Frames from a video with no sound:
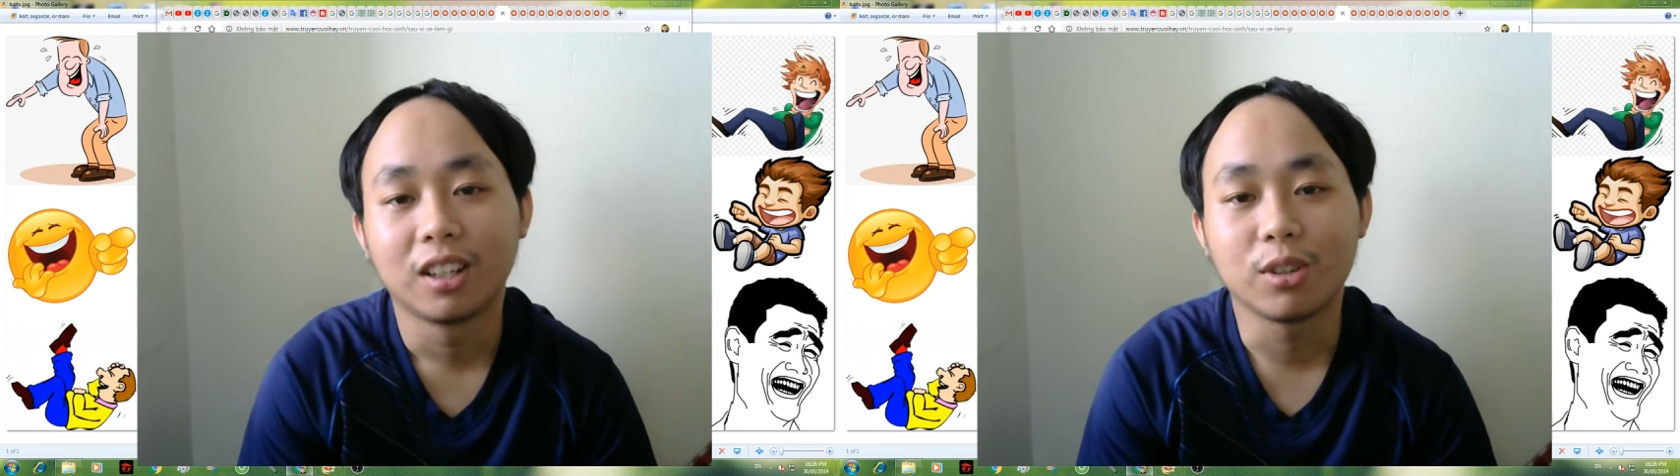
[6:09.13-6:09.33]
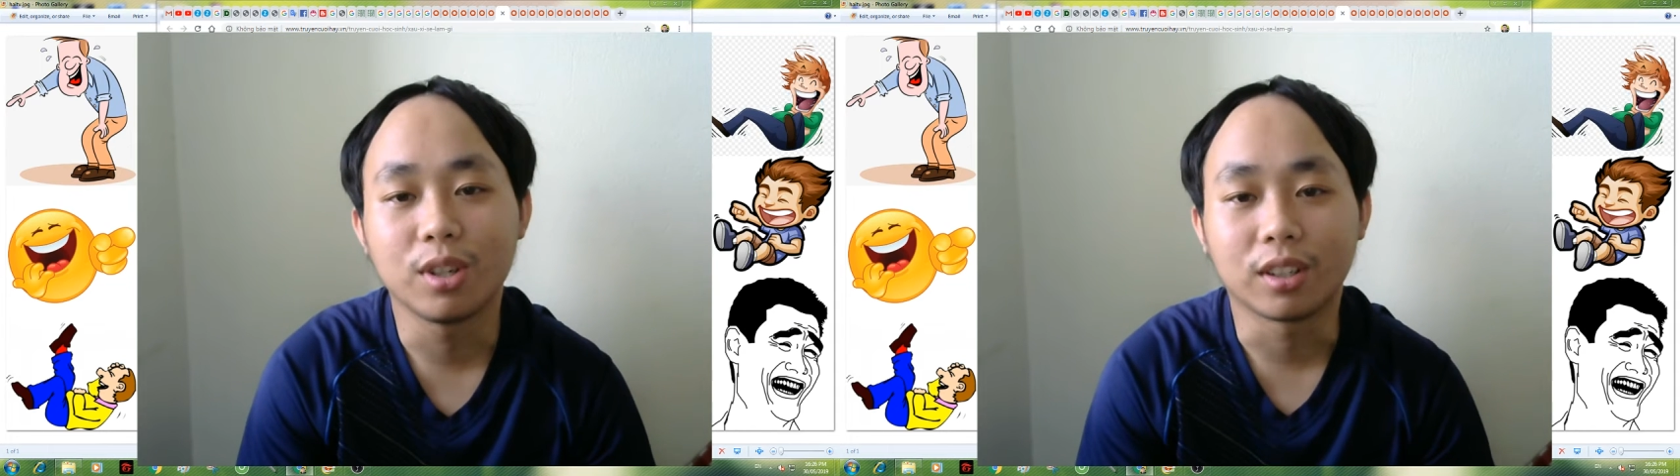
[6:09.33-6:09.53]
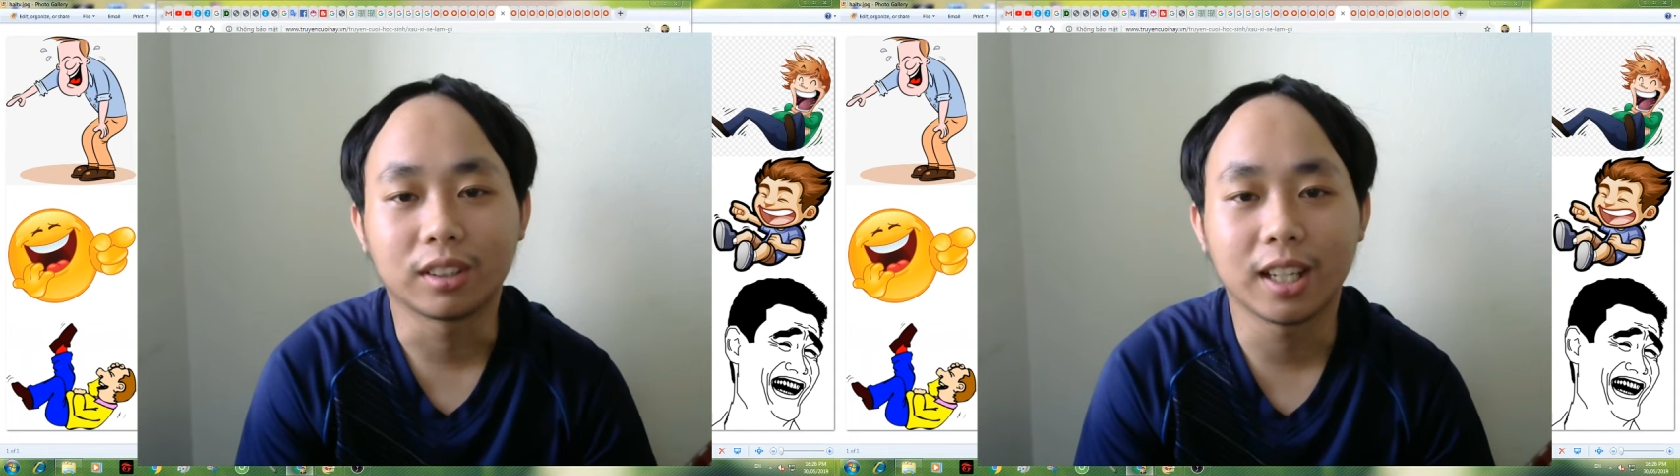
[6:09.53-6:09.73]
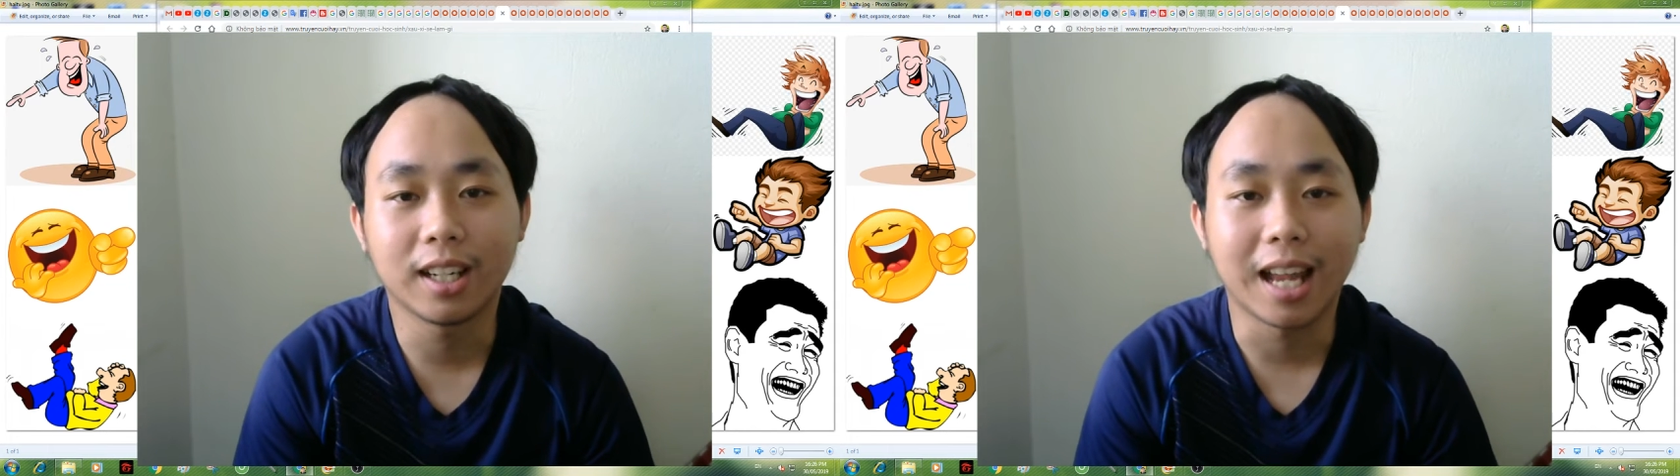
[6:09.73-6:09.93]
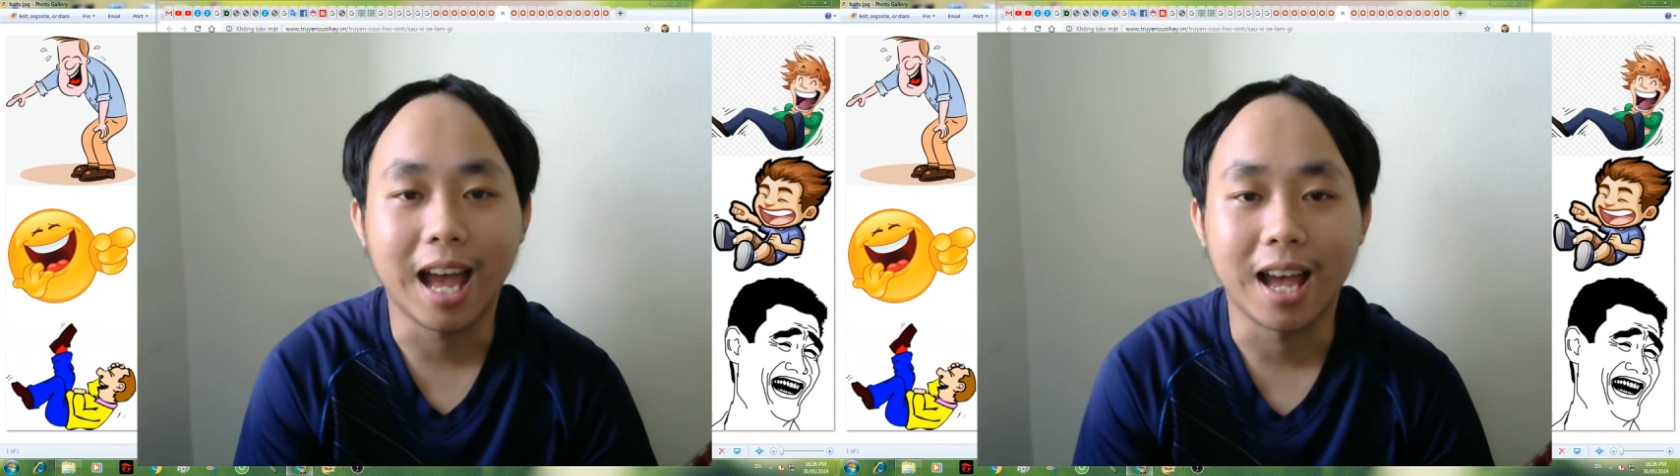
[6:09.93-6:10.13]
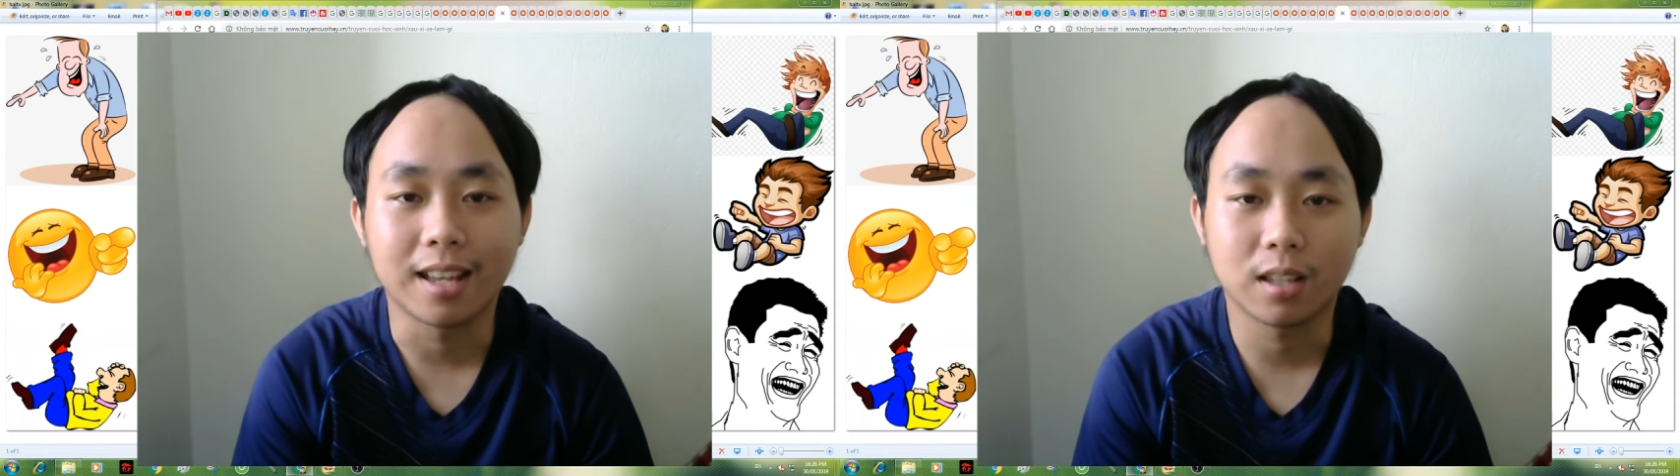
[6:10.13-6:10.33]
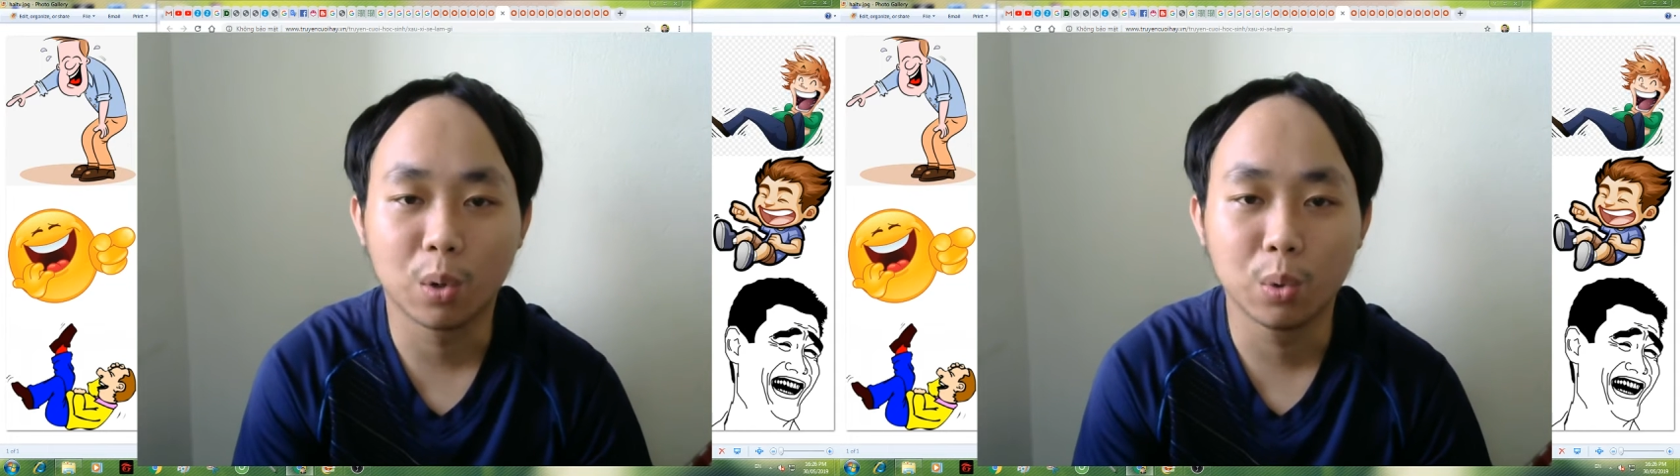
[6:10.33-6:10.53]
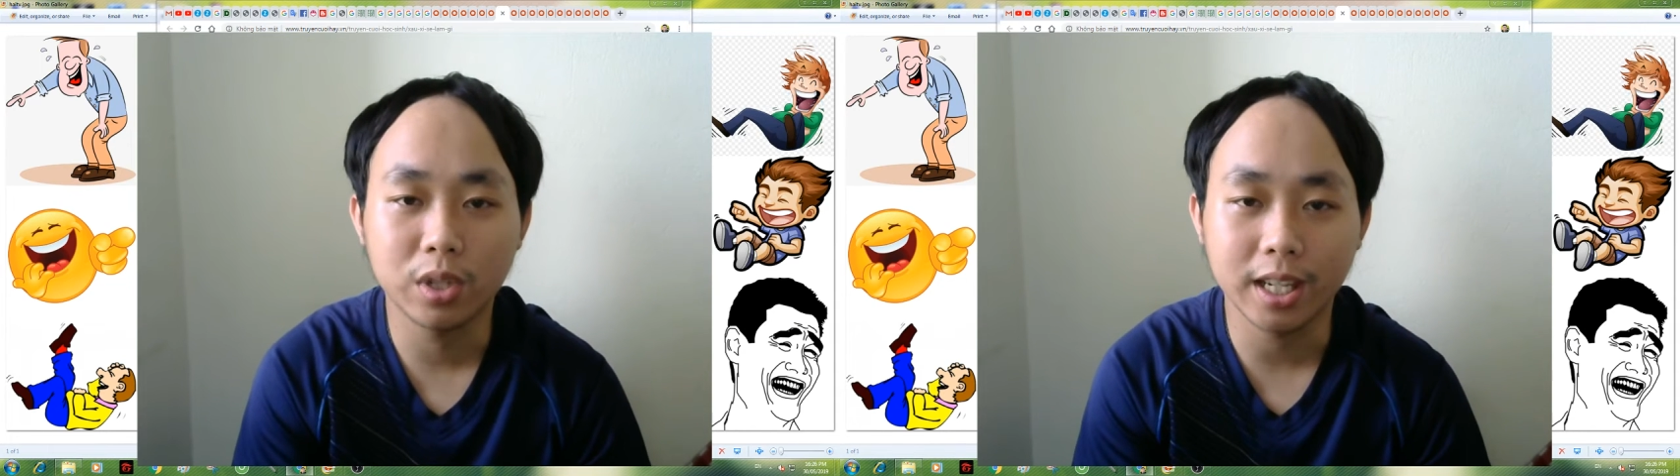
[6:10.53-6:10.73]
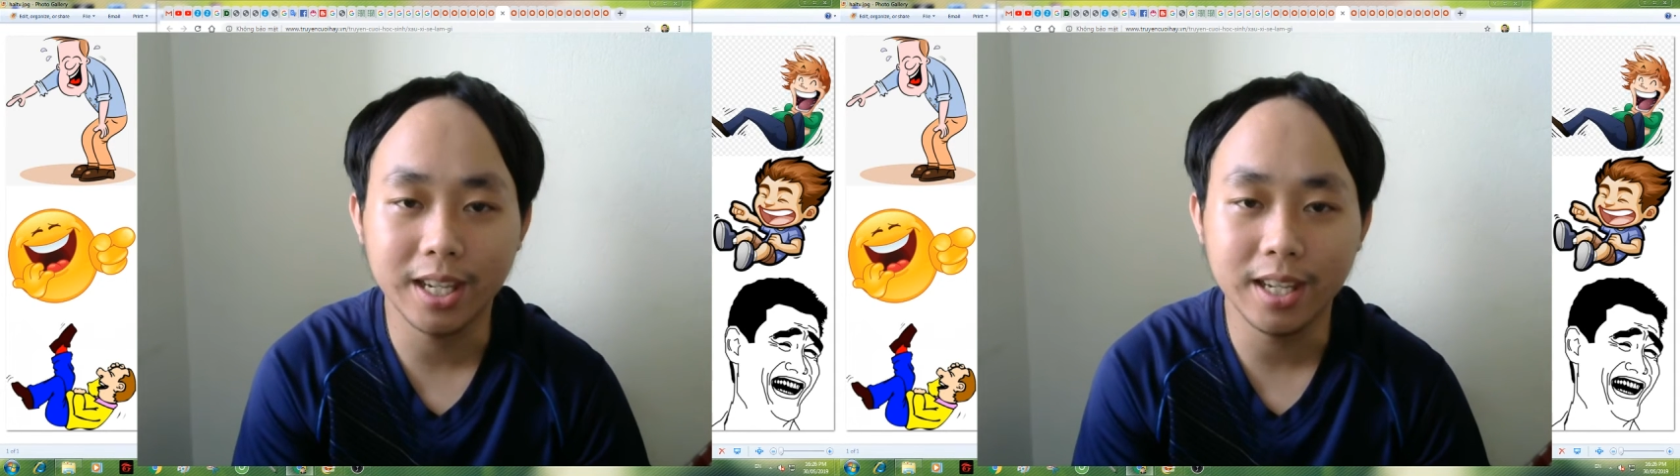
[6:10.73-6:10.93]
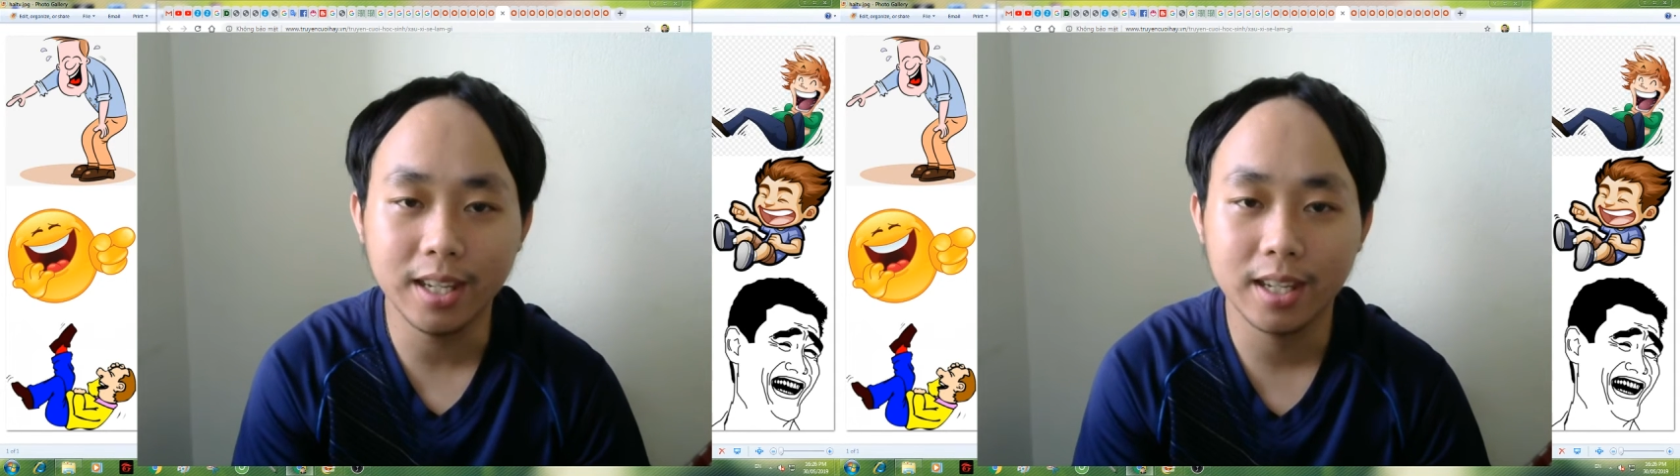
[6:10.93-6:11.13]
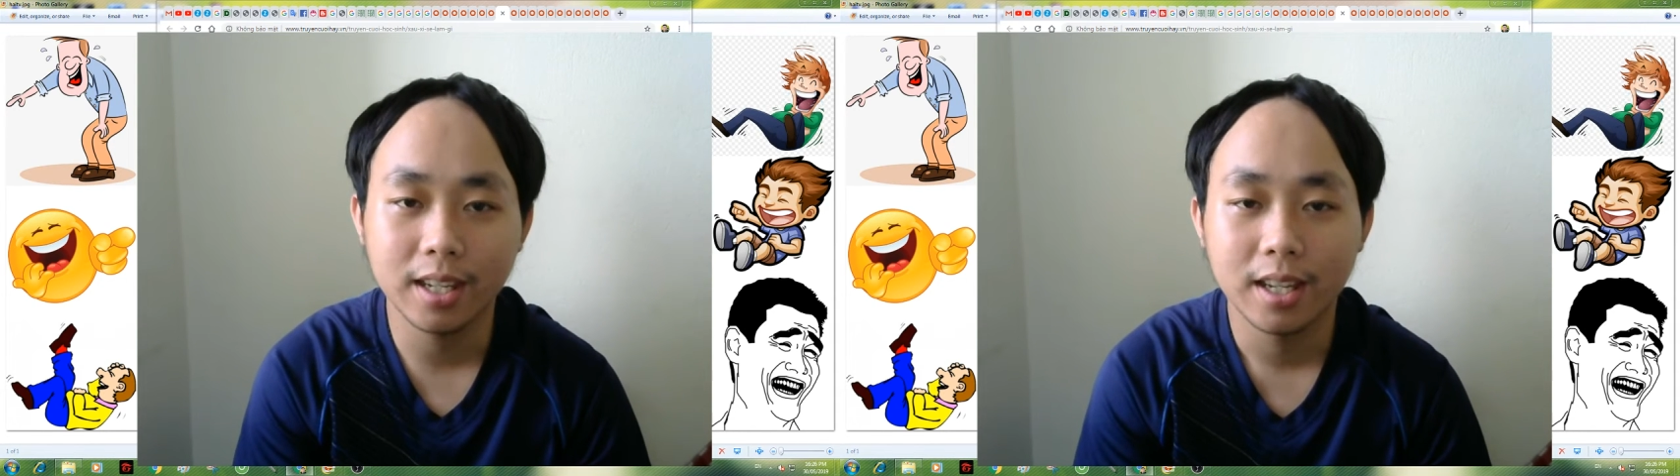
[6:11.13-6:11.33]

Câu chuyện có tên là xấu xí